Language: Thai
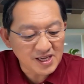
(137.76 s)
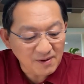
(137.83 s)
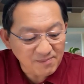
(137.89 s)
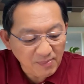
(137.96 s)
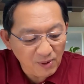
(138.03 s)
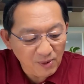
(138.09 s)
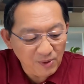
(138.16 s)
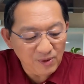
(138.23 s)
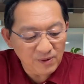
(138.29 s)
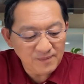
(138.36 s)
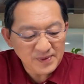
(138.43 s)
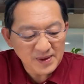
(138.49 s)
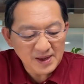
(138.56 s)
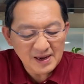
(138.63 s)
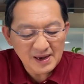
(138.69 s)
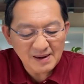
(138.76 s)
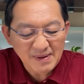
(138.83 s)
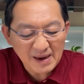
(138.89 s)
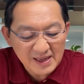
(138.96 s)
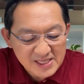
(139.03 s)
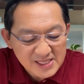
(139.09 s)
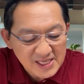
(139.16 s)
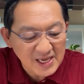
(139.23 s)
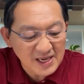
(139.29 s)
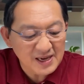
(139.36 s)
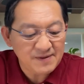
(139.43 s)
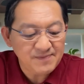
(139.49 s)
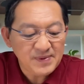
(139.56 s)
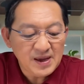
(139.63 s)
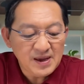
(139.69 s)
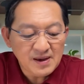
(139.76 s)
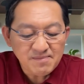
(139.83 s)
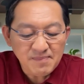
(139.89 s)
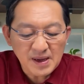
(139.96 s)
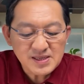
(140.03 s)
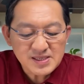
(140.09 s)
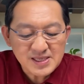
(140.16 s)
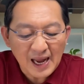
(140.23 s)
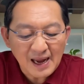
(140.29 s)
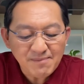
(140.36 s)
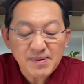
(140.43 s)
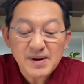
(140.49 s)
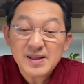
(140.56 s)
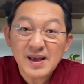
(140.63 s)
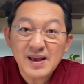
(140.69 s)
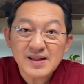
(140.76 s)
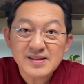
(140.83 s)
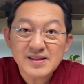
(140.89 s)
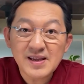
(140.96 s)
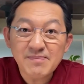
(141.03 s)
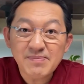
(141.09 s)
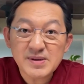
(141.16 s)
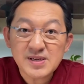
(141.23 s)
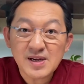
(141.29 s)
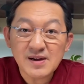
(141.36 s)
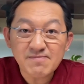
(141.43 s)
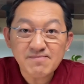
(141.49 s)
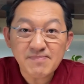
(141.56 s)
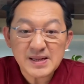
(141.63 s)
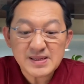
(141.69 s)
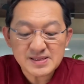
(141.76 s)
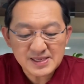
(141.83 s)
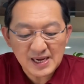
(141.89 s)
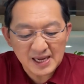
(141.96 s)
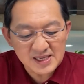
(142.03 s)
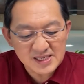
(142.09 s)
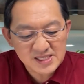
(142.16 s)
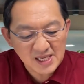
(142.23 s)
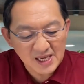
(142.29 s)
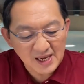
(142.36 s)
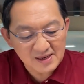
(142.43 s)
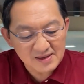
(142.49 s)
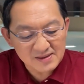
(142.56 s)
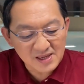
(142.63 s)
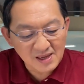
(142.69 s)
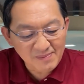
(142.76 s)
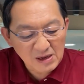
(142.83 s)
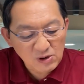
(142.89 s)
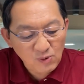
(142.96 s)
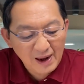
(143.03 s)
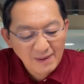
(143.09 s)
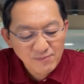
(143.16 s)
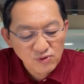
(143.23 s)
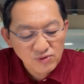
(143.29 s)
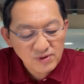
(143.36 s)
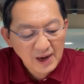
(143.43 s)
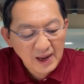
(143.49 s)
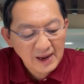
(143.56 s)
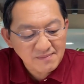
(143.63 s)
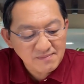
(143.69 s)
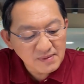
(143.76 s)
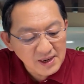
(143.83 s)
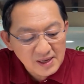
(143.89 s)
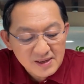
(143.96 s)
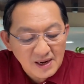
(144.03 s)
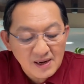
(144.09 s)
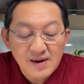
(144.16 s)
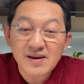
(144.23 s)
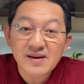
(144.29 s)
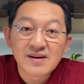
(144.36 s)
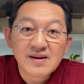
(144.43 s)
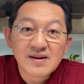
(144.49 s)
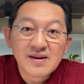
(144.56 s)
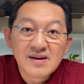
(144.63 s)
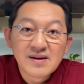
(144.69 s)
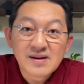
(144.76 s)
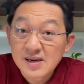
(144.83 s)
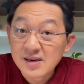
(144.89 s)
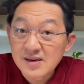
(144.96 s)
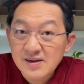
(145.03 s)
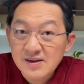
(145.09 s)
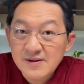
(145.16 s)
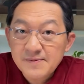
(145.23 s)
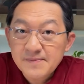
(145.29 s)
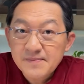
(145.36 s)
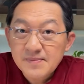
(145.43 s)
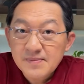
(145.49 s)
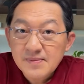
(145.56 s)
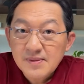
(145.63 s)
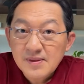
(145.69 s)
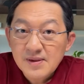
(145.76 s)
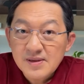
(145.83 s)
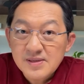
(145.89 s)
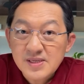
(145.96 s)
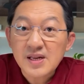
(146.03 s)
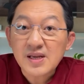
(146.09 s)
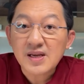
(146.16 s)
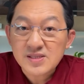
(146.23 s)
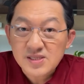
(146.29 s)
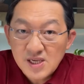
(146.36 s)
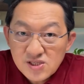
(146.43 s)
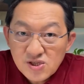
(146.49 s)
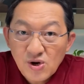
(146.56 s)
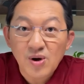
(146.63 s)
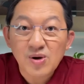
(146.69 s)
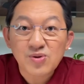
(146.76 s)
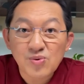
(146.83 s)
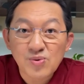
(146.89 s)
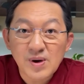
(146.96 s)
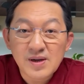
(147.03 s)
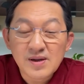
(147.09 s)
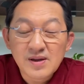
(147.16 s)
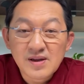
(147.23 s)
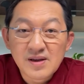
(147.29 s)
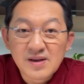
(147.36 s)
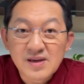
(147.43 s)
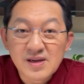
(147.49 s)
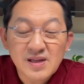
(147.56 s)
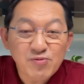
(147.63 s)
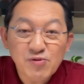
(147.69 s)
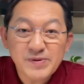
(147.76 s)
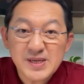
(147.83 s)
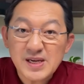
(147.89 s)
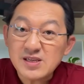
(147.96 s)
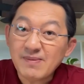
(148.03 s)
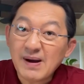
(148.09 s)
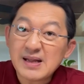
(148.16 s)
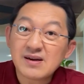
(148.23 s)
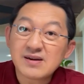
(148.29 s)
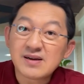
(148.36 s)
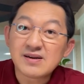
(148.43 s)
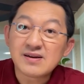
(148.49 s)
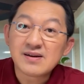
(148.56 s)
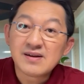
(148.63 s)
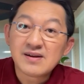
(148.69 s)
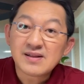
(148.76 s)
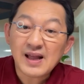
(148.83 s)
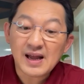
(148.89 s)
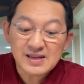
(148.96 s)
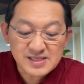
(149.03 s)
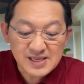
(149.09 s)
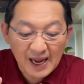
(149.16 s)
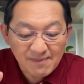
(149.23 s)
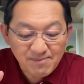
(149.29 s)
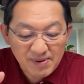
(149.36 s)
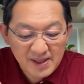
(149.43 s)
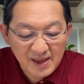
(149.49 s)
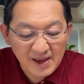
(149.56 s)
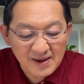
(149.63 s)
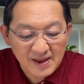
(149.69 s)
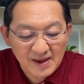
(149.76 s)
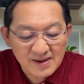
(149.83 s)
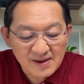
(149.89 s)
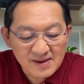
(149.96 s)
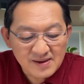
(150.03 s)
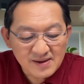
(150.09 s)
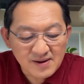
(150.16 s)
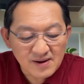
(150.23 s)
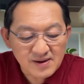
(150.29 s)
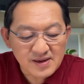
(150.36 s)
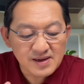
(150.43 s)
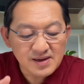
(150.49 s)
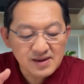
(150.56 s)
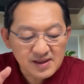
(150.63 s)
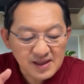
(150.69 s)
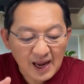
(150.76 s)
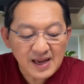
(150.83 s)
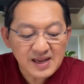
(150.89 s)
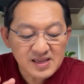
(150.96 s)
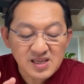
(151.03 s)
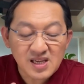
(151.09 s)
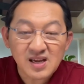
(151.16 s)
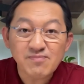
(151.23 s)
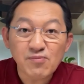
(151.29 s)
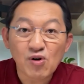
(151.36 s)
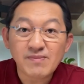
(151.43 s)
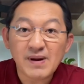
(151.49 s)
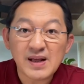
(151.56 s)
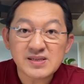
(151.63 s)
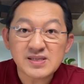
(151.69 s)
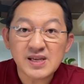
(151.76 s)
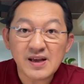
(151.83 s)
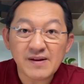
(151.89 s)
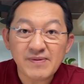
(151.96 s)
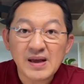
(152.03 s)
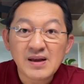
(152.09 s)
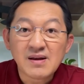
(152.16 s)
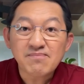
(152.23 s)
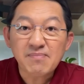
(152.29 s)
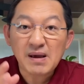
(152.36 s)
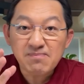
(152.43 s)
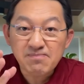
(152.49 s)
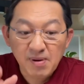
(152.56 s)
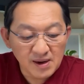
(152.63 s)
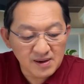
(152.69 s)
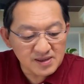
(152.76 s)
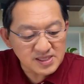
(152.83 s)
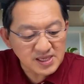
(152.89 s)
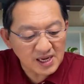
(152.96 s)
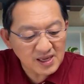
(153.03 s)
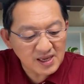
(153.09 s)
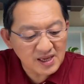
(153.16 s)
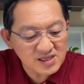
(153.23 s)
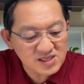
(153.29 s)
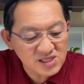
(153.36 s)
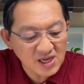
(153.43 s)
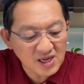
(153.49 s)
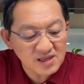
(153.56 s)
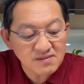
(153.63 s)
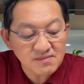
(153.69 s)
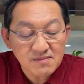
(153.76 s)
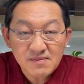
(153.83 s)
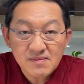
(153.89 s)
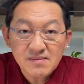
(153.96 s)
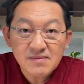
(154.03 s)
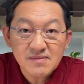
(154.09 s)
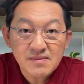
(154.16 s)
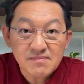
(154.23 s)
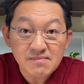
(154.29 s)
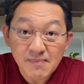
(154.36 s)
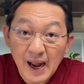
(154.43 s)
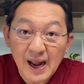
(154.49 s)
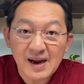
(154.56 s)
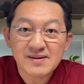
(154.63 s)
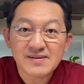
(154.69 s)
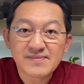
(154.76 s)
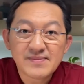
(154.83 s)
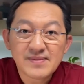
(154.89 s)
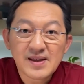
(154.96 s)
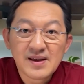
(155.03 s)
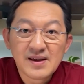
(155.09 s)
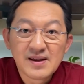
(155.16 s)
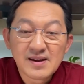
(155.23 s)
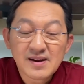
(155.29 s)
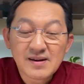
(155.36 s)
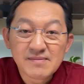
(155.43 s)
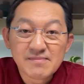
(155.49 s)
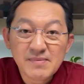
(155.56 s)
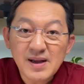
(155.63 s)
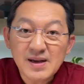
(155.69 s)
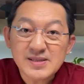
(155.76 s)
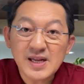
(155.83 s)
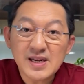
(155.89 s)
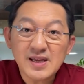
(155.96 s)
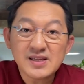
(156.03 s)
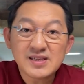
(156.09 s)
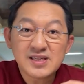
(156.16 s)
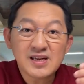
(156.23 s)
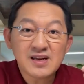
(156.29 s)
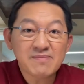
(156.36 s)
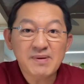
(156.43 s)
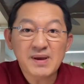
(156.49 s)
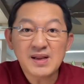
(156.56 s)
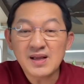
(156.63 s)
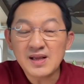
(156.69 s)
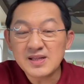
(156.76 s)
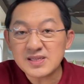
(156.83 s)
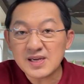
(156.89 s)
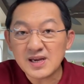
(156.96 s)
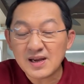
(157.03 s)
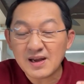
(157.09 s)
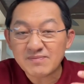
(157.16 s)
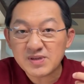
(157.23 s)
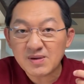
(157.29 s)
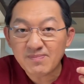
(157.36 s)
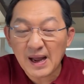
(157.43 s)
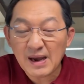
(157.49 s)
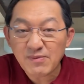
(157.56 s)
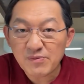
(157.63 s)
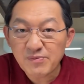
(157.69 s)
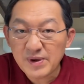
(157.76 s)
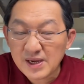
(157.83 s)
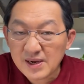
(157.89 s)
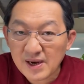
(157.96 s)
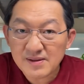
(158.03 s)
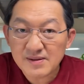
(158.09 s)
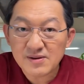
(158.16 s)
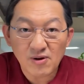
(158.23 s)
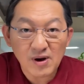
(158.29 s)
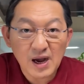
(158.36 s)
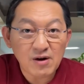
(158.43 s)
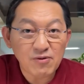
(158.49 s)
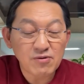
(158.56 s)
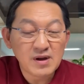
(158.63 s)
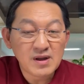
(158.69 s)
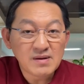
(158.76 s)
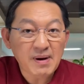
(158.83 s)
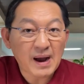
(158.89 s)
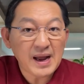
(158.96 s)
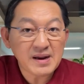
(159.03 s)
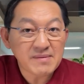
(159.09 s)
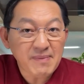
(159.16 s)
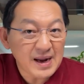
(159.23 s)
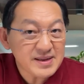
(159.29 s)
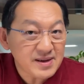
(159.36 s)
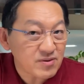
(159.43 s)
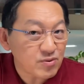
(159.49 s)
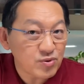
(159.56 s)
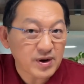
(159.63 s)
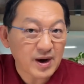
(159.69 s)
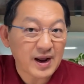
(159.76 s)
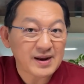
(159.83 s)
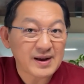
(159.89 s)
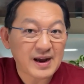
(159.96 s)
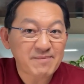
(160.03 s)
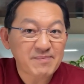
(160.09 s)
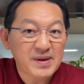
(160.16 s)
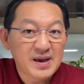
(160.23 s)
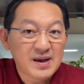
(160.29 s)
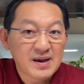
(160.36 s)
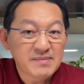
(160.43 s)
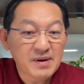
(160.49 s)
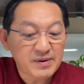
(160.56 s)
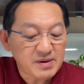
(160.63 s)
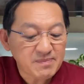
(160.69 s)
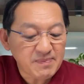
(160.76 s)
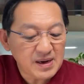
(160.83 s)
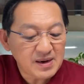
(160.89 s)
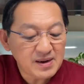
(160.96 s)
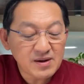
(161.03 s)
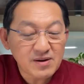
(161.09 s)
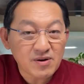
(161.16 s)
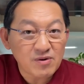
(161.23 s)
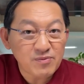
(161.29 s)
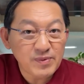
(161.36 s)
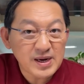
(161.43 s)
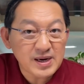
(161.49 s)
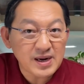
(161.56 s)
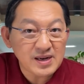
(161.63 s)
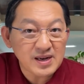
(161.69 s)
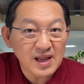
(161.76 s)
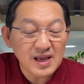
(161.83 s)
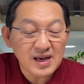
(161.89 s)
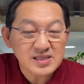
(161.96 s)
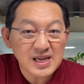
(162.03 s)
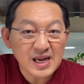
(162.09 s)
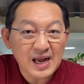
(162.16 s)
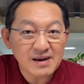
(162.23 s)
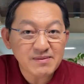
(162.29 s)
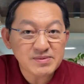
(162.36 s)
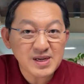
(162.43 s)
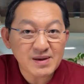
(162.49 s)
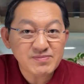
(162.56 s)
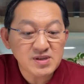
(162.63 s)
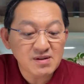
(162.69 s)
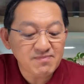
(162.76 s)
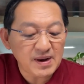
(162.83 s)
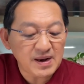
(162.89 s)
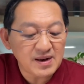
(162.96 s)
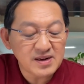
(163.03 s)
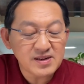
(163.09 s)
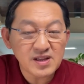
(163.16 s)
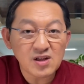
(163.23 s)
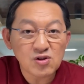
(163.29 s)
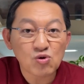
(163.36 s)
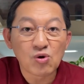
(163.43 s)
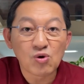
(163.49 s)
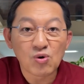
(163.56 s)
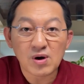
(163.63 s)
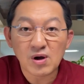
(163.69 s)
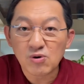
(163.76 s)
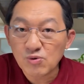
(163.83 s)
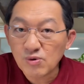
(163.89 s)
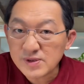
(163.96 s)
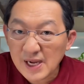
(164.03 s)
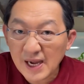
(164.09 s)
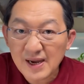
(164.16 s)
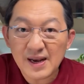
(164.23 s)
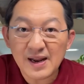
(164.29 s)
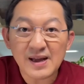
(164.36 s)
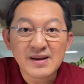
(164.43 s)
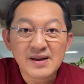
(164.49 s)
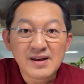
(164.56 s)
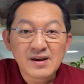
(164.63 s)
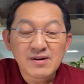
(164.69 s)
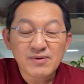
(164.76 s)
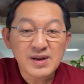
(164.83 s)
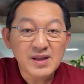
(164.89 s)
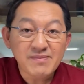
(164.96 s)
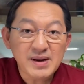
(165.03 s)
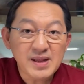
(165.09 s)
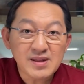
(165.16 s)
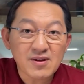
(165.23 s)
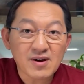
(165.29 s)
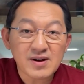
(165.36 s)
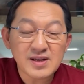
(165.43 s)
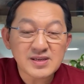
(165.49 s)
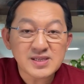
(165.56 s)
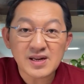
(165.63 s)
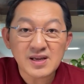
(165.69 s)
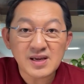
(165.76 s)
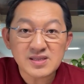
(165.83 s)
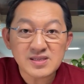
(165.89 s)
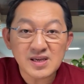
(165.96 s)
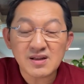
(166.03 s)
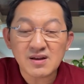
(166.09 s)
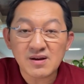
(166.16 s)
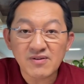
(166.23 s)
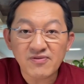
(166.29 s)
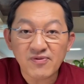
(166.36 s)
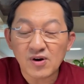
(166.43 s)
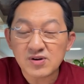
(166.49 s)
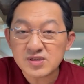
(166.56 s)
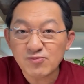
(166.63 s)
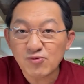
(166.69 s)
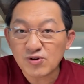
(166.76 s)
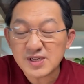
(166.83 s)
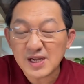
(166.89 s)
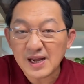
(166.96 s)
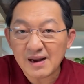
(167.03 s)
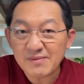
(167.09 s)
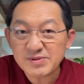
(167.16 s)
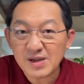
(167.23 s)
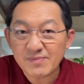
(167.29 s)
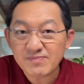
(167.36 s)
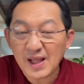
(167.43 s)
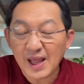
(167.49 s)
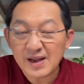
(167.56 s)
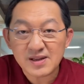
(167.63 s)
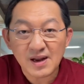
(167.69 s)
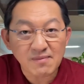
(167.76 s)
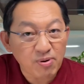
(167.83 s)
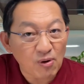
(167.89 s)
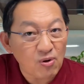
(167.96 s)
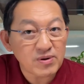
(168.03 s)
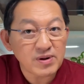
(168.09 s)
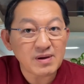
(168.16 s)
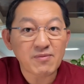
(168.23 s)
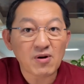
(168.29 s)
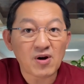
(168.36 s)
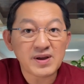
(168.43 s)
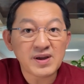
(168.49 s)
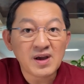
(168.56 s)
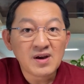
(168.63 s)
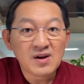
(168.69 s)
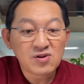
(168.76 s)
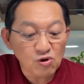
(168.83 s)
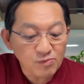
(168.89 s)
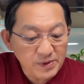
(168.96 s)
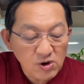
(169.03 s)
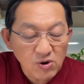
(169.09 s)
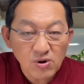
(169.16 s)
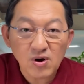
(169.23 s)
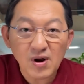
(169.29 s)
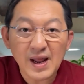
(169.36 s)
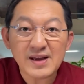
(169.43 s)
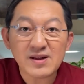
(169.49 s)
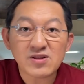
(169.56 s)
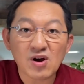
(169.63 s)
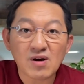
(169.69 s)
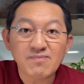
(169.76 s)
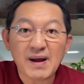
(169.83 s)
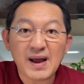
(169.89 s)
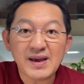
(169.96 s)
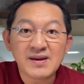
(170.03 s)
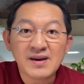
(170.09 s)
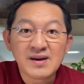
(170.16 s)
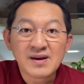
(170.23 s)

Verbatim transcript: สิงคโปร์ และมาเลเซียเป็นสามประเทศที่เผชิญปัจจัยเสี่ยงที่มีความรุนแรงเหมือนกันเลย คือเศรษฐกิจจีนชะลอตัวคือถ้าพูดภาษาชาวบ้านก็คือ ทั้งสามประเทศเนี่ยก็คือไทยสิงคโปร์มาเลเซียไปพึ่งเศรษฐกิจจีนมาก เมื่อเศรษฐกิจจีนในปีนี้เจอกับสภาวะวิกฤตของเขาภายในบ้านอย่างรุนแรงครับไม่ว่าจะเป็นเรื่องของวิกฤตหนี้อสังหาริมทรัพย์ซึ่งเป็นเรื่องที่ทั่วโลกเขารู้จักกันแล้วว่าดีไม่ดี ตอนนี้เศรษฐกิจจีนคือฟองสบู่สังหาริมทรัพย์แตกลังโพเรียบร้อย โดมิโนก็ไล่กันต่อไป